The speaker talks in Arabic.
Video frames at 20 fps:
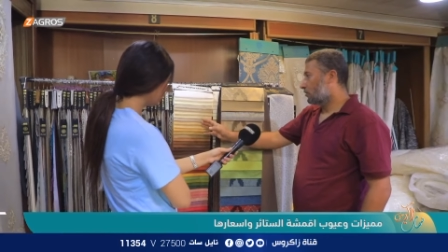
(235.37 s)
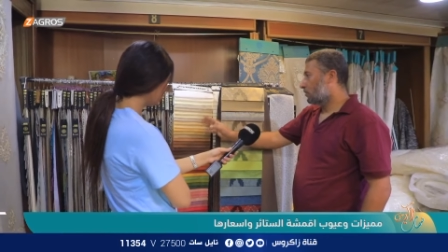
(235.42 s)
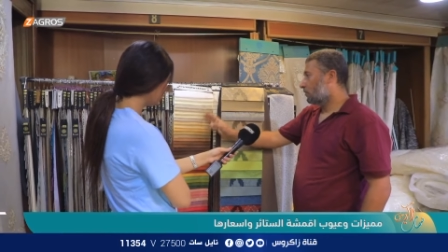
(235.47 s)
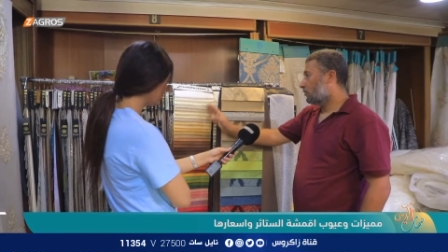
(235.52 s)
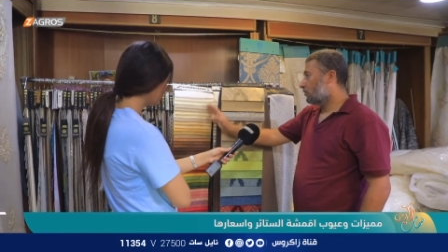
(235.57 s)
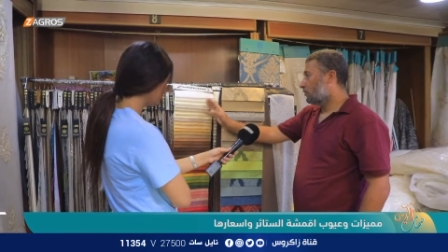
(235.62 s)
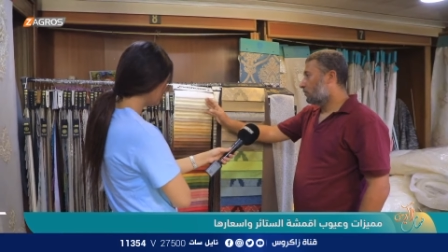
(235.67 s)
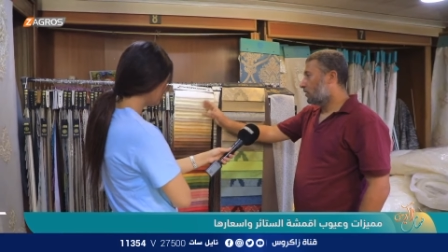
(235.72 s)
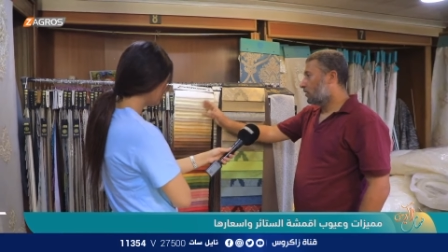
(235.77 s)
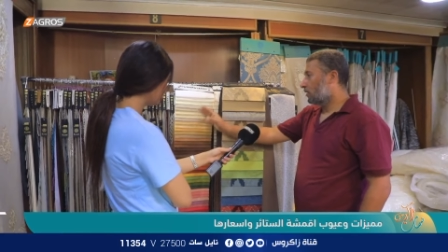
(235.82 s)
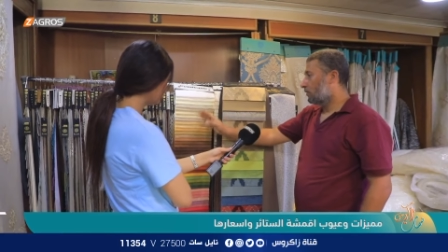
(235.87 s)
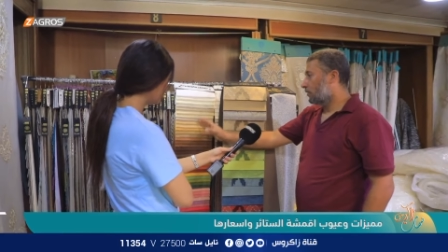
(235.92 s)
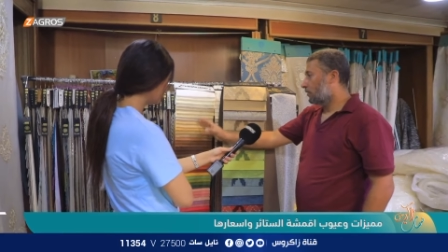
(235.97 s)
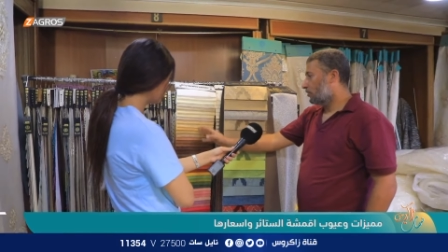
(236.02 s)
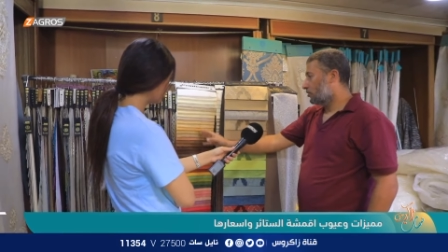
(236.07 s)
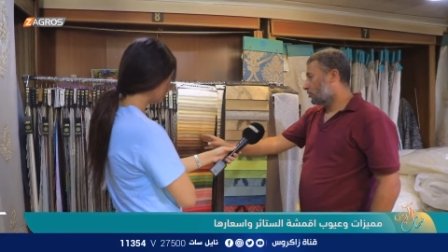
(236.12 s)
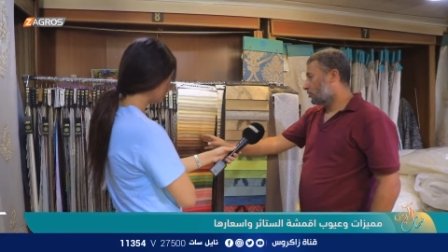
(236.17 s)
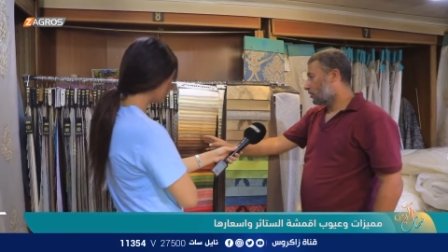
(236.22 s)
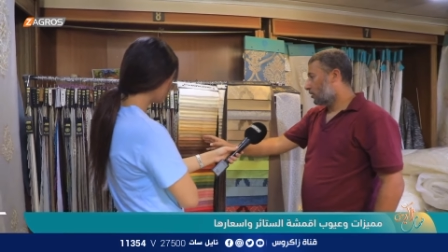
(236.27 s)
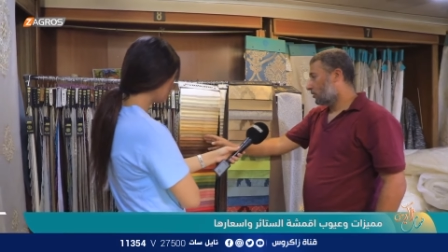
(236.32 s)

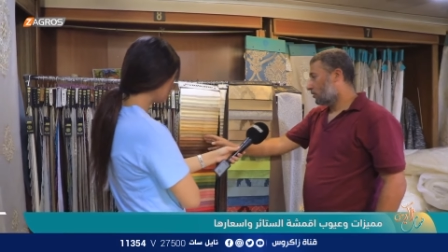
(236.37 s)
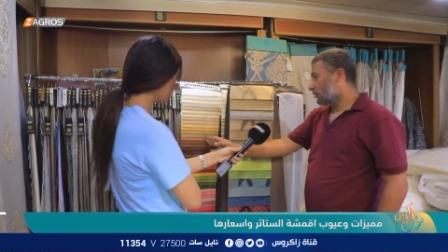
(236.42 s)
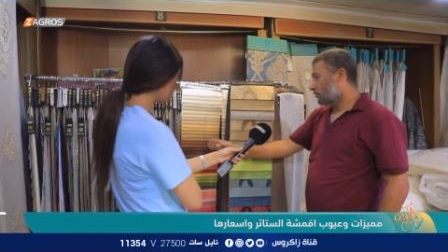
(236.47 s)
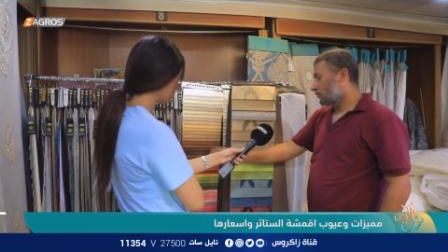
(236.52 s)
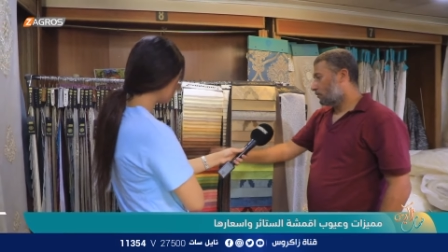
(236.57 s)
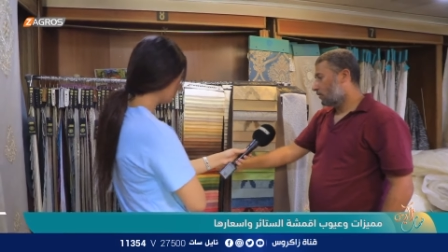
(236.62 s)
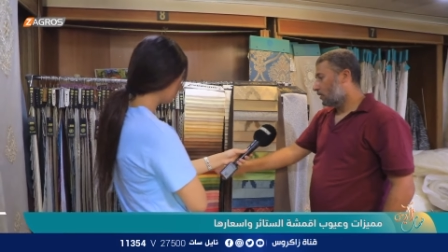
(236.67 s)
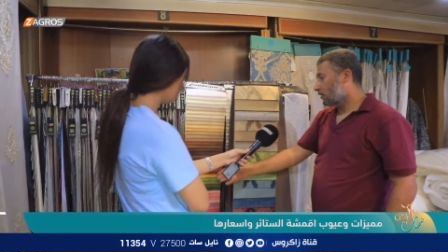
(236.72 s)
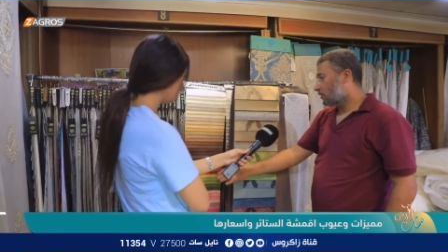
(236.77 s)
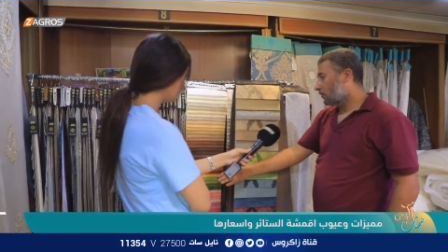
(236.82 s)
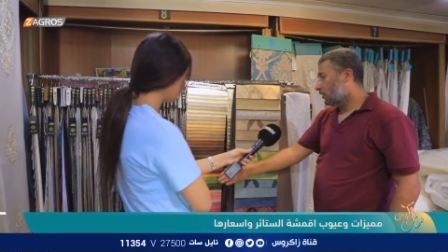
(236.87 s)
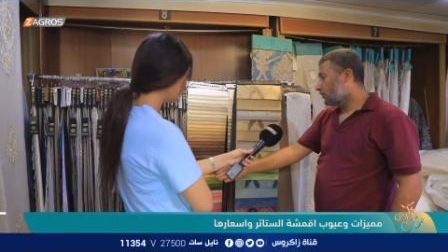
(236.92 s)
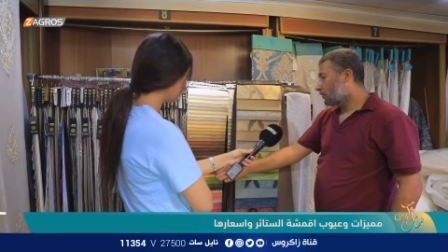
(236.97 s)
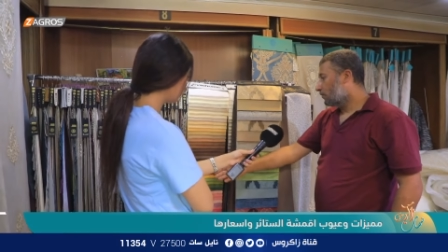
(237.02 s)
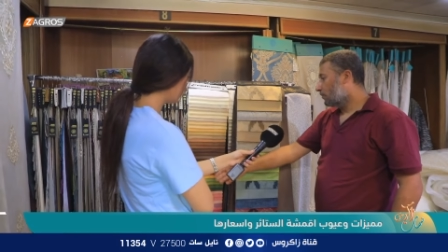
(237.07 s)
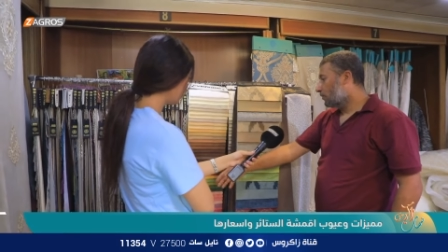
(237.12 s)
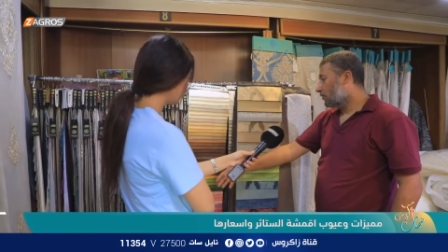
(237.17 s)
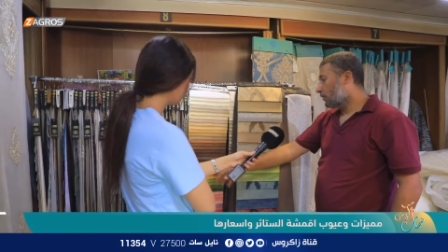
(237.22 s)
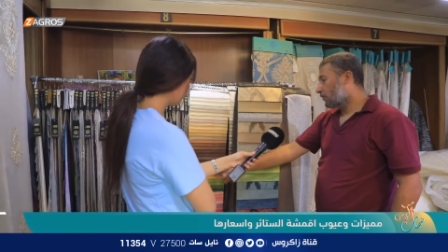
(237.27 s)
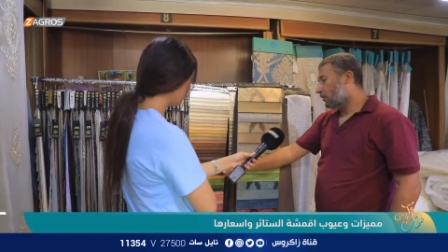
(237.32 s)
البيجيات و40%
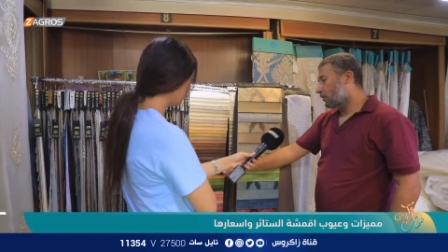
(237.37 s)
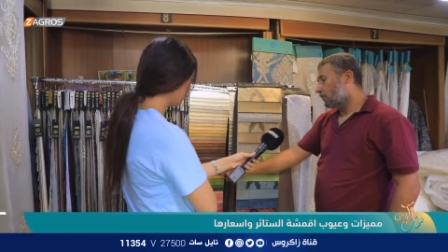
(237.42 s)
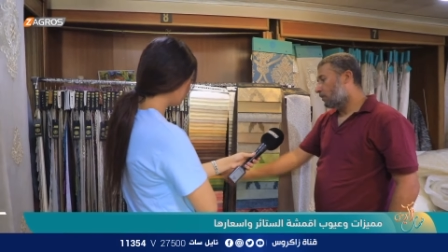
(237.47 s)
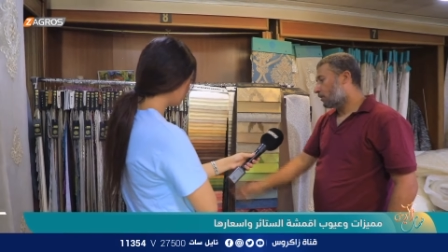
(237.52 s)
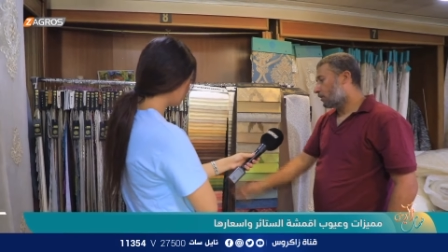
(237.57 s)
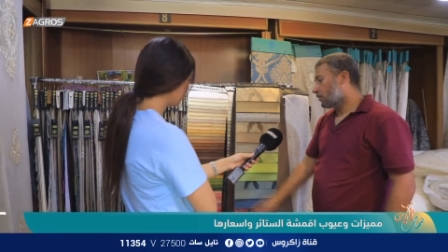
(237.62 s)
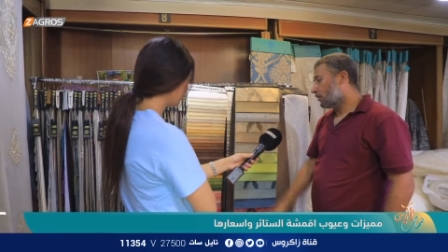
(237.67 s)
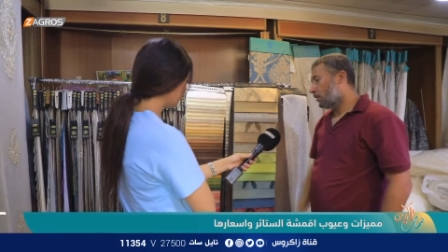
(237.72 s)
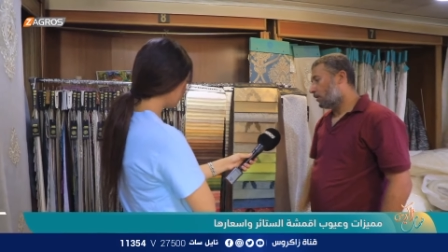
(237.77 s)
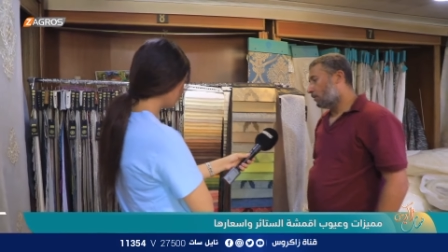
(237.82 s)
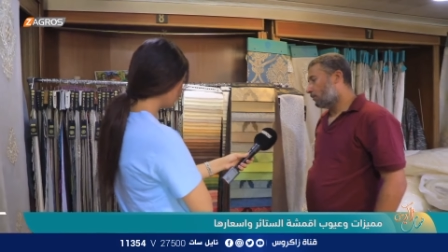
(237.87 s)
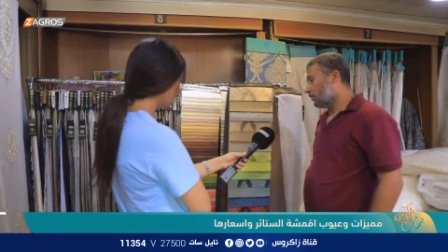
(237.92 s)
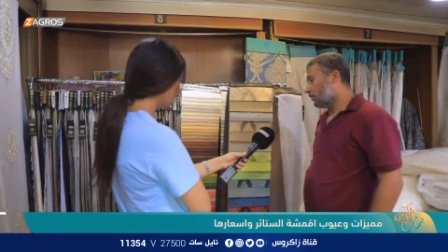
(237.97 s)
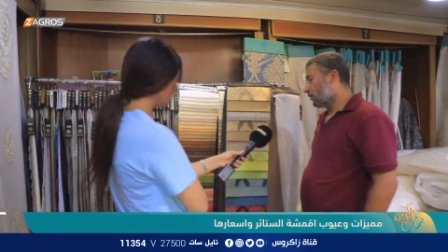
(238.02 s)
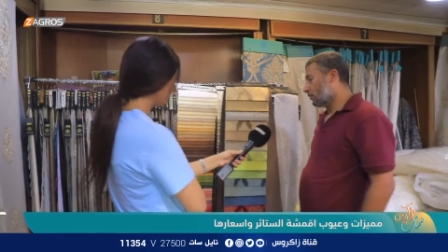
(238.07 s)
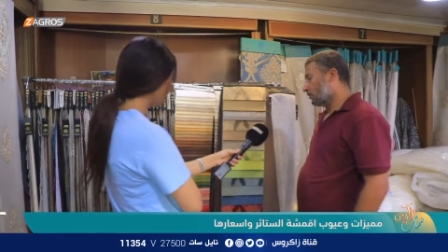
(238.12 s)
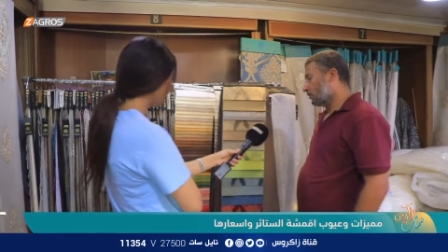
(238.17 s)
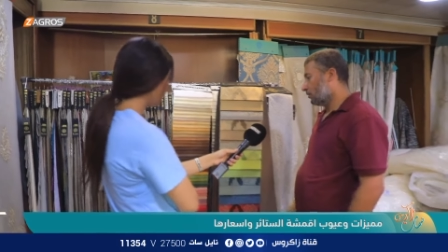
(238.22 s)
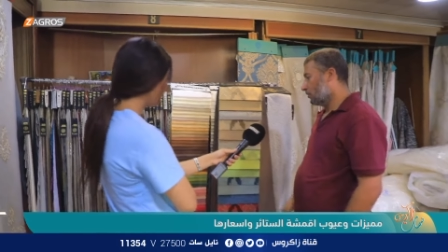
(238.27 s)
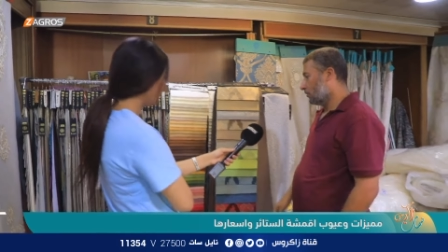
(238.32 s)
باقي
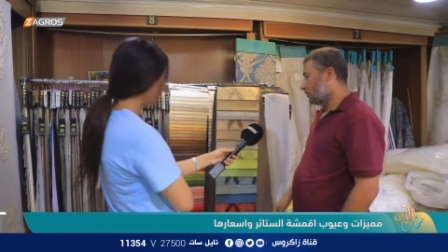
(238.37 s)
الالوان